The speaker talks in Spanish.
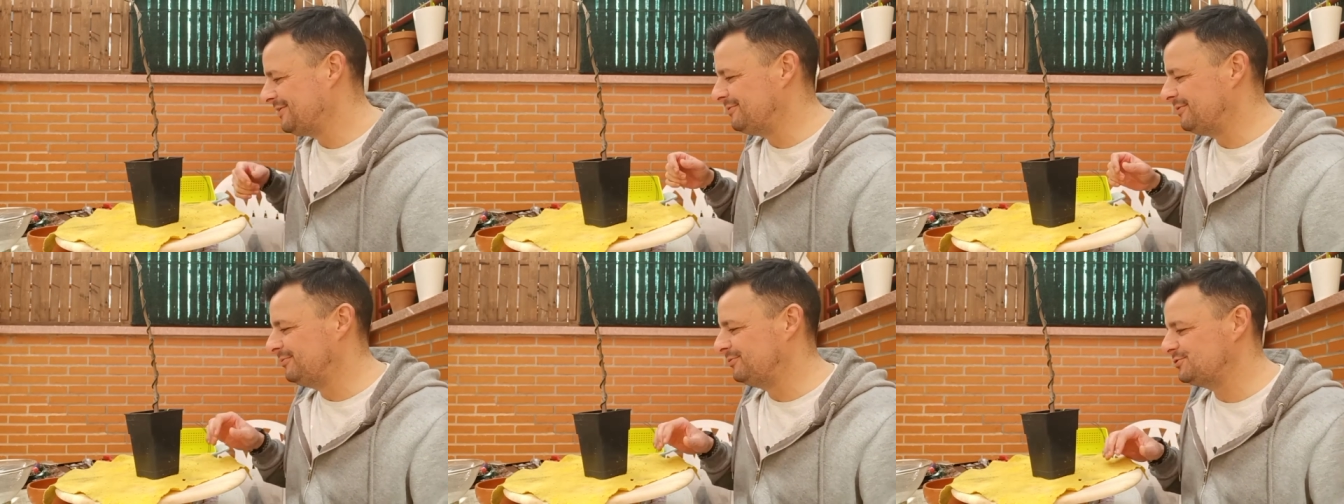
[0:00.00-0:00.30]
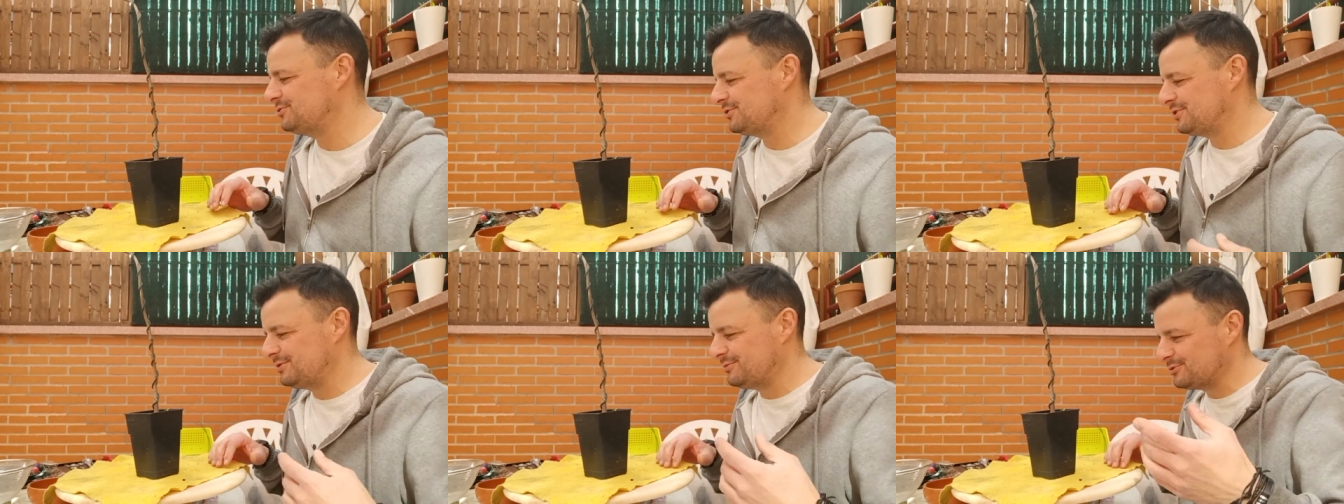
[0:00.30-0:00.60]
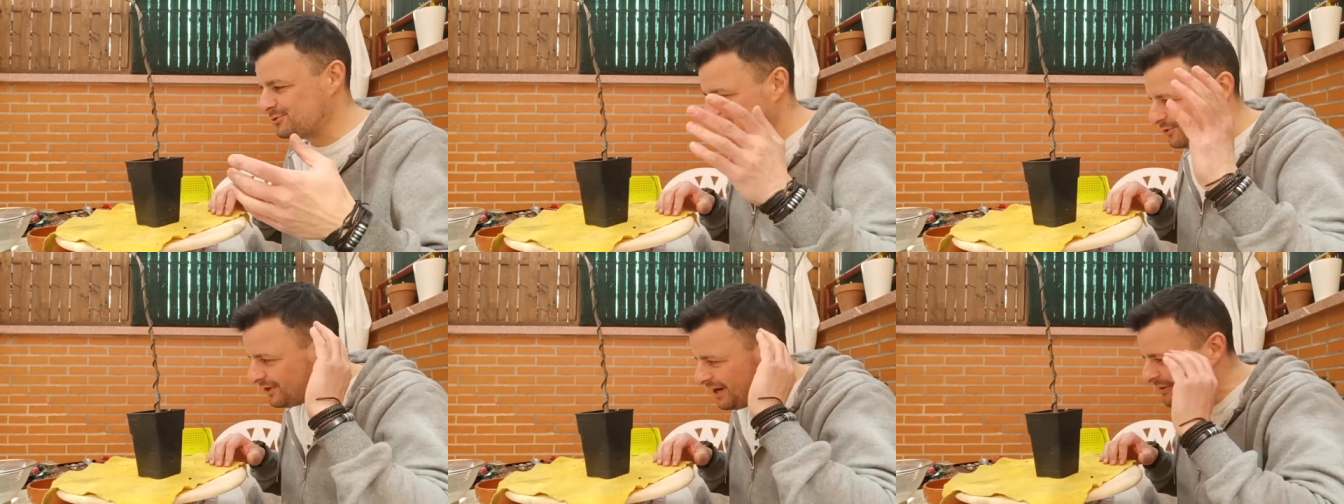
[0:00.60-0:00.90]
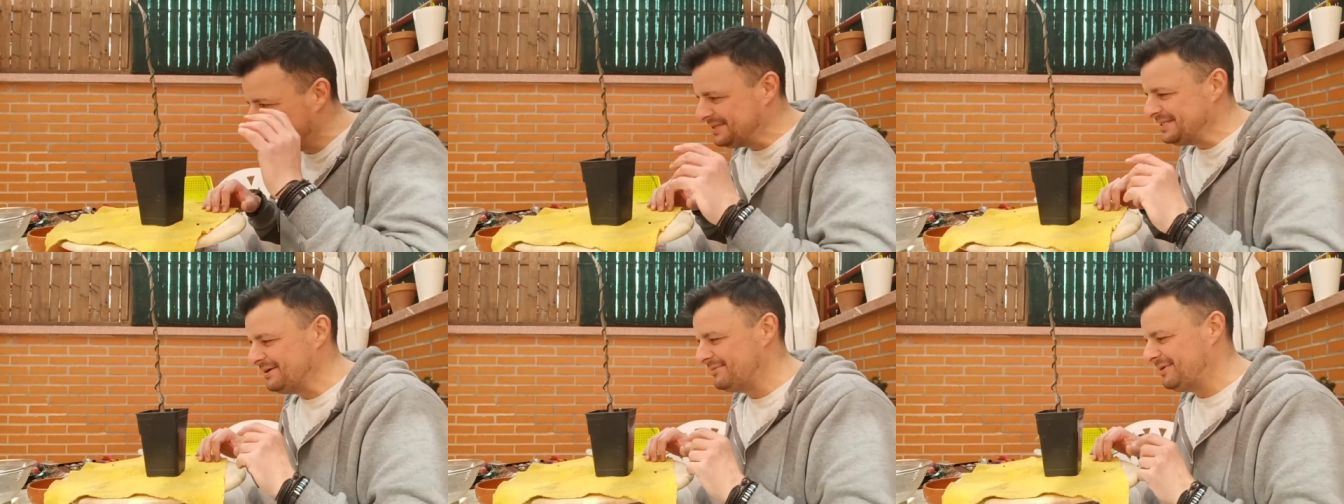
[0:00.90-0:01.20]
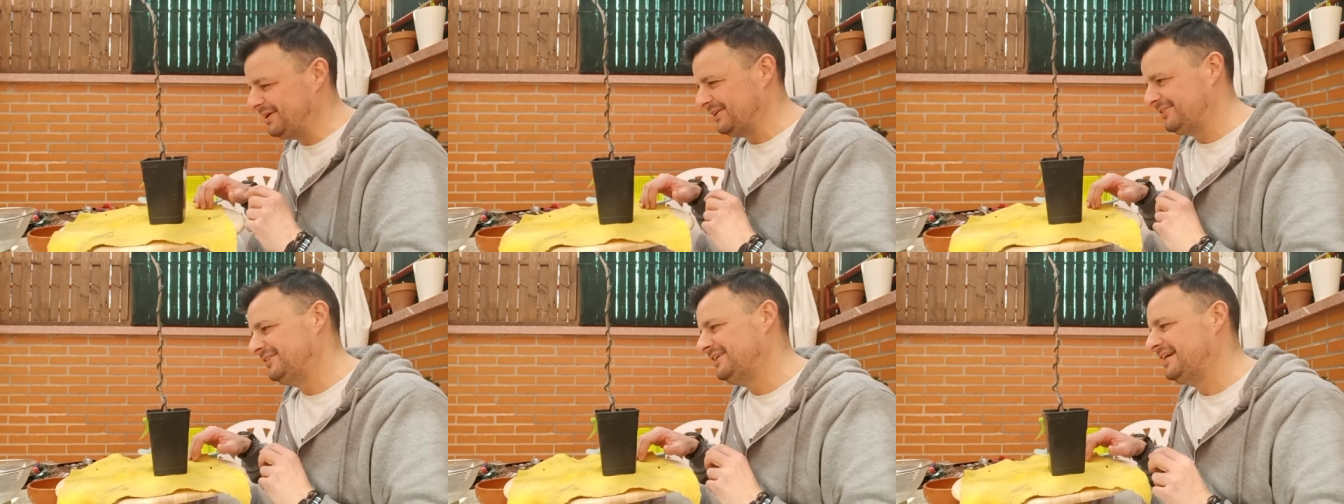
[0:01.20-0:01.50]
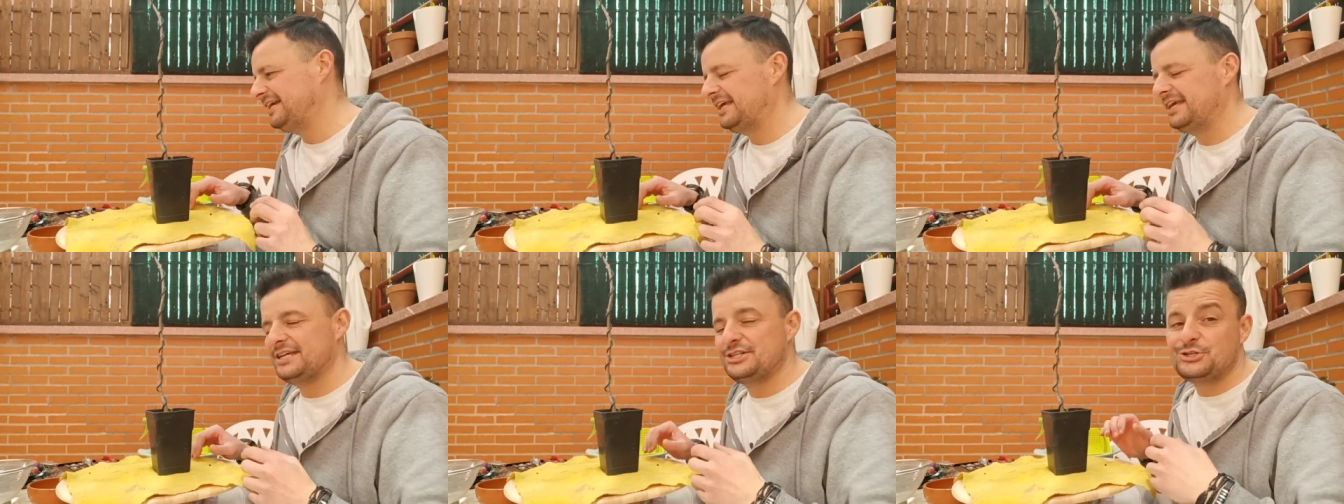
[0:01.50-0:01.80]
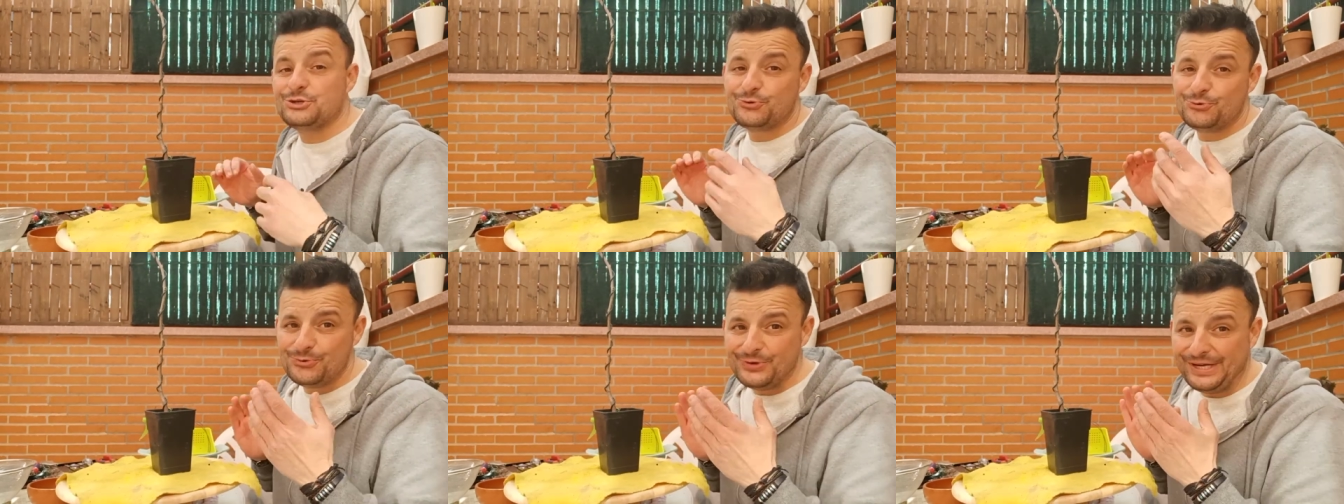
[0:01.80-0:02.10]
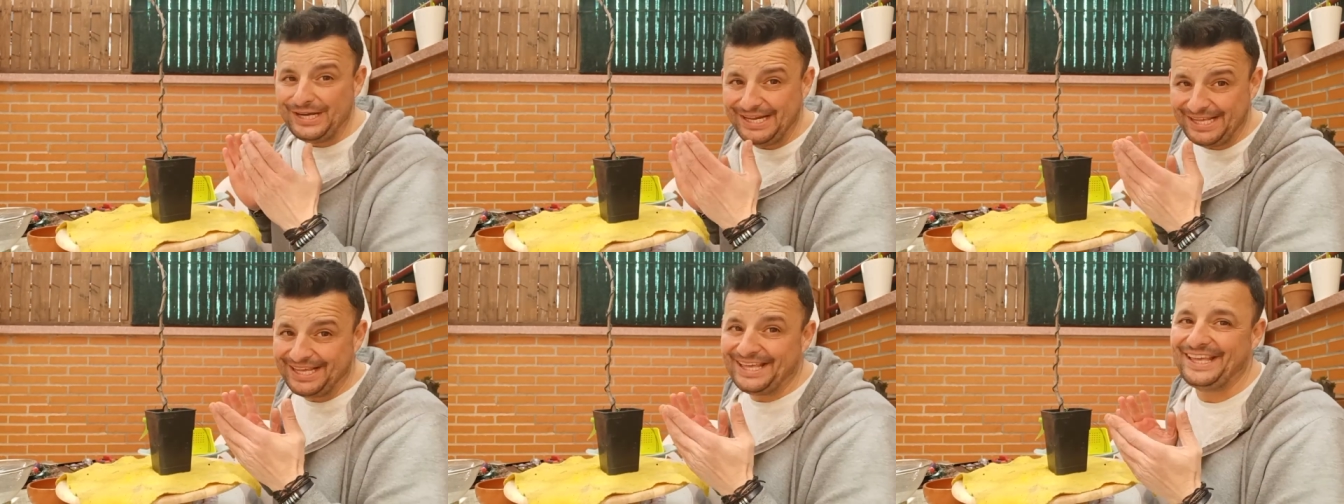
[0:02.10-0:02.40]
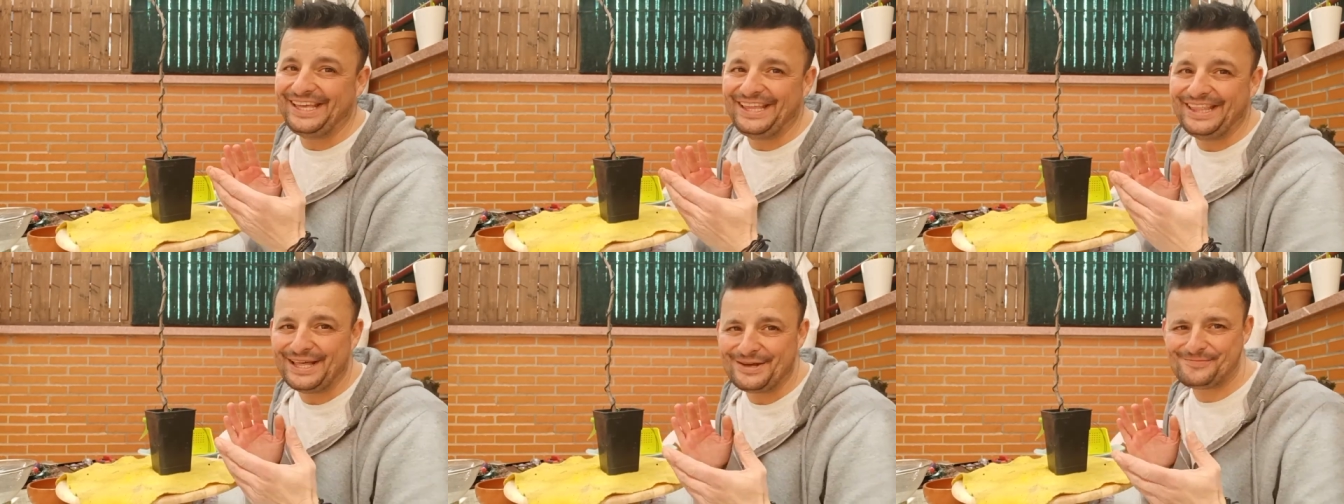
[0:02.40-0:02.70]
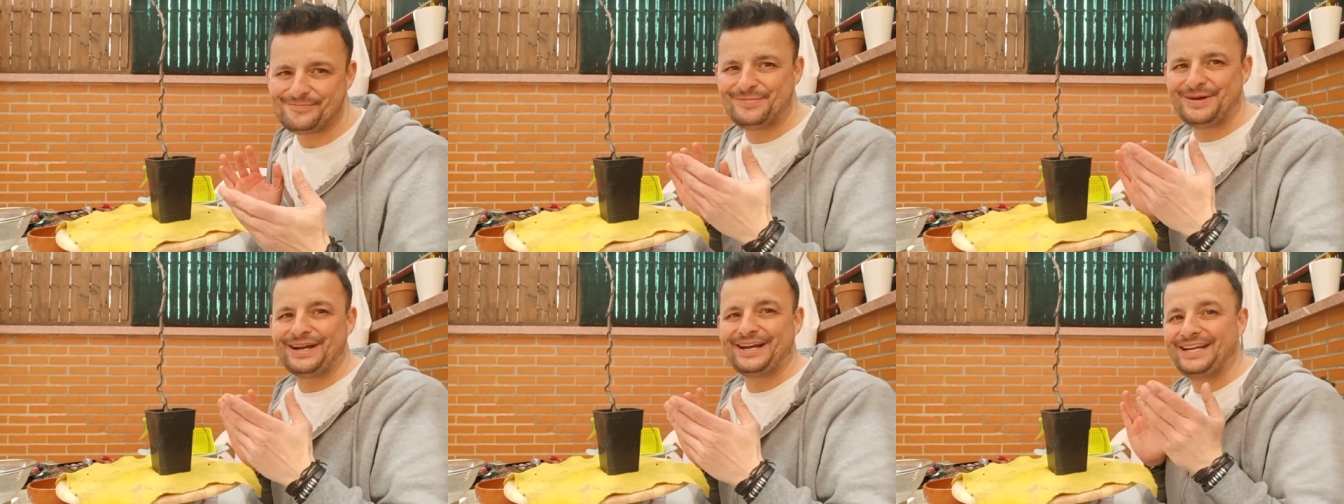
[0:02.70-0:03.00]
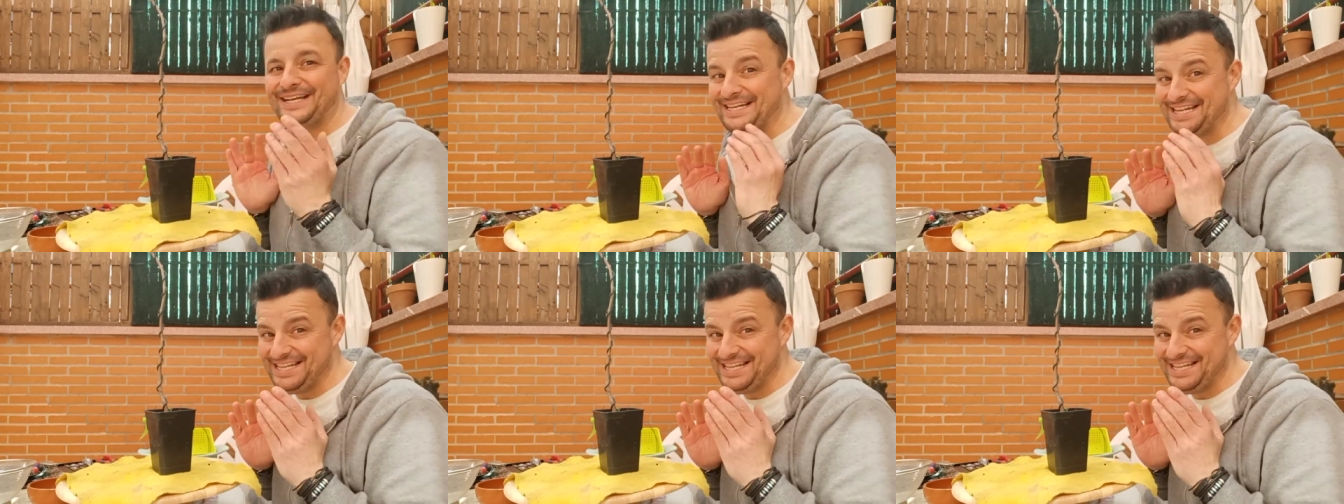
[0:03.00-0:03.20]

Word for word: como muchos de vosotros lo habéis llamado, que es un liquidambar,